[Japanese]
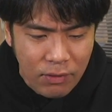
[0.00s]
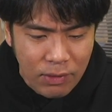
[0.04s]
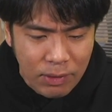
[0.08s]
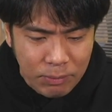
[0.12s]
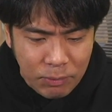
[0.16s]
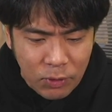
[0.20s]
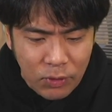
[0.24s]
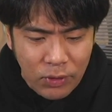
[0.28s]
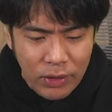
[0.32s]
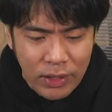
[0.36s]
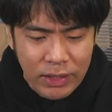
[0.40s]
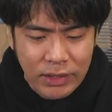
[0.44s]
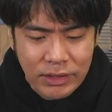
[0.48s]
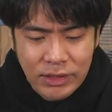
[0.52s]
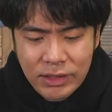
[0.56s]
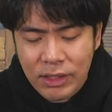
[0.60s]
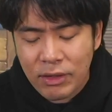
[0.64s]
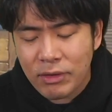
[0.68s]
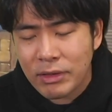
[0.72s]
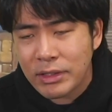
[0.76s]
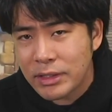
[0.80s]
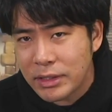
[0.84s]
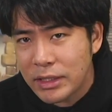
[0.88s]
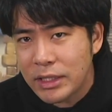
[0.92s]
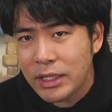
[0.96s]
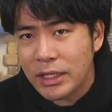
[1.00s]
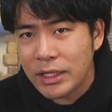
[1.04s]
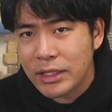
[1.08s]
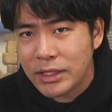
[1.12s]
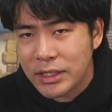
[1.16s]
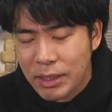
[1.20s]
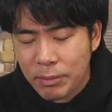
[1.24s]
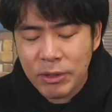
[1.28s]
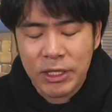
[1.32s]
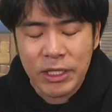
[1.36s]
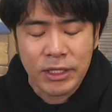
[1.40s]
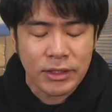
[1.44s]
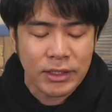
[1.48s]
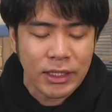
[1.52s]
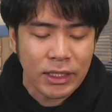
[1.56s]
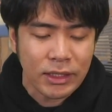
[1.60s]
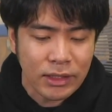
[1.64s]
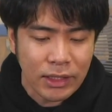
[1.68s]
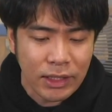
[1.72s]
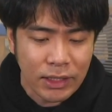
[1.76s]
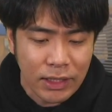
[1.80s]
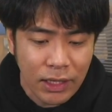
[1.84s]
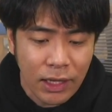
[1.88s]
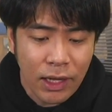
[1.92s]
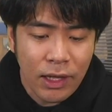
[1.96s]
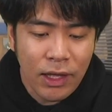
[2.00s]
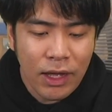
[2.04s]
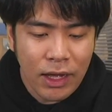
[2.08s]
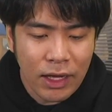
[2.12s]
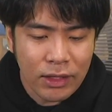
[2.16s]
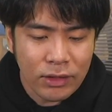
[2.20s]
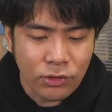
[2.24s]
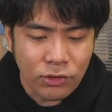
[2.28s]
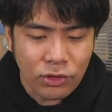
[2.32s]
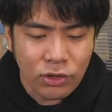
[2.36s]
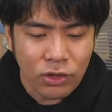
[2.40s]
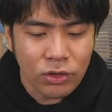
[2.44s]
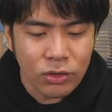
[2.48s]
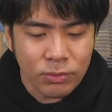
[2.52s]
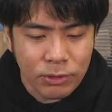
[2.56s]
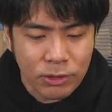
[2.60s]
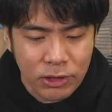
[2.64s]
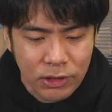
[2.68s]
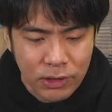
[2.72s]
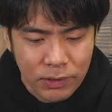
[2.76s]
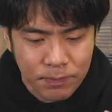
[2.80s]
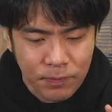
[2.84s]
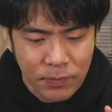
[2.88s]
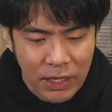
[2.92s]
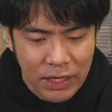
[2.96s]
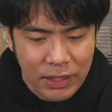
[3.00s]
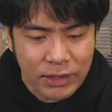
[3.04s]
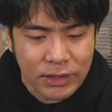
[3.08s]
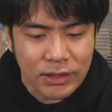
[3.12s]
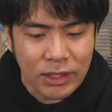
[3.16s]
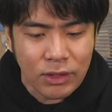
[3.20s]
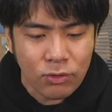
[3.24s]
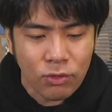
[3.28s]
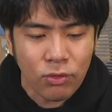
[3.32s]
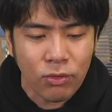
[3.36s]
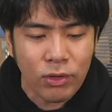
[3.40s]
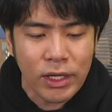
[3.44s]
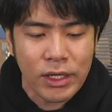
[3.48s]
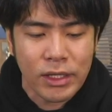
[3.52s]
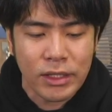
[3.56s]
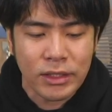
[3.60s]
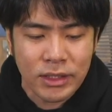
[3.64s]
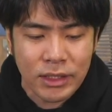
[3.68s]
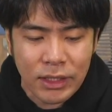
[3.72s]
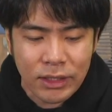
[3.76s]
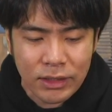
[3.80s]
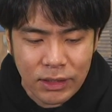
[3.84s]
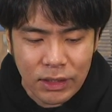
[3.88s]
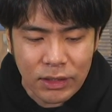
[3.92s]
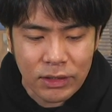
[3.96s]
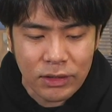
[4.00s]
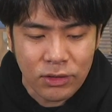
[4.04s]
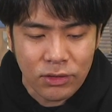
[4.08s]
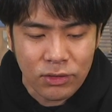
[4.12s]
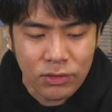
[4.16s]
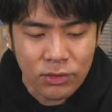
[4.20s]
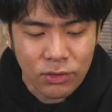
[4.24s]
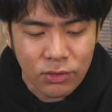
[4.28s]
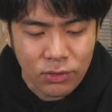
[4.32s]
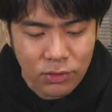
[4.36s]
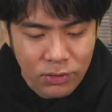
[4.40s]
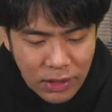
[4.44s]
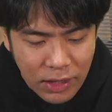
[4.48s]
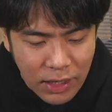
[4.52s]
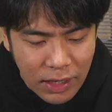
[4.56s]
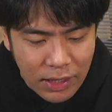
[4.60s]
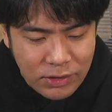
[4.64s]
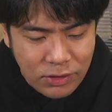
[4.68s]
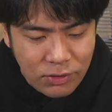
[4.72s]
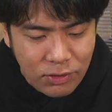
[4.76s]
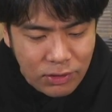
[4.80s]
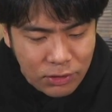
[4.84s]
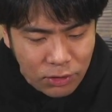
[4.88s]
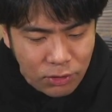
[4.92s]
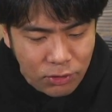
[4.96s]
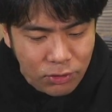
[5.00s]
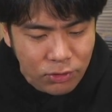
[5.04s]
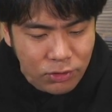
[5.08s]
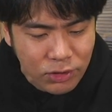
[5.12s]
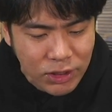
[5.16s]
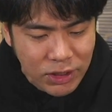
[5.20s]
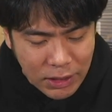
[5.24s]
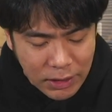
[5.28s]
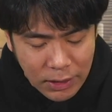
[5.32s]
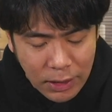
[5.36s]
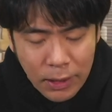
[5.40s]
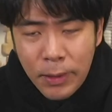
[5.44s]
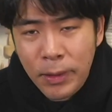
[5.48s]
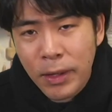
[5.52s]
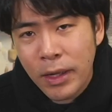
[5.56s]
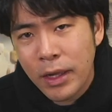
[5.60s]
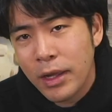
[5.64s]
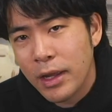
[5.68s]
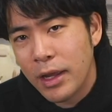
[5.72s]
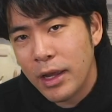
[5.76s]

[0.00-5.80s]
は防衛で使わずに攻めで使ったり、あとその分エリクサを攻撃に使ったりというところで、あそこは強要してね、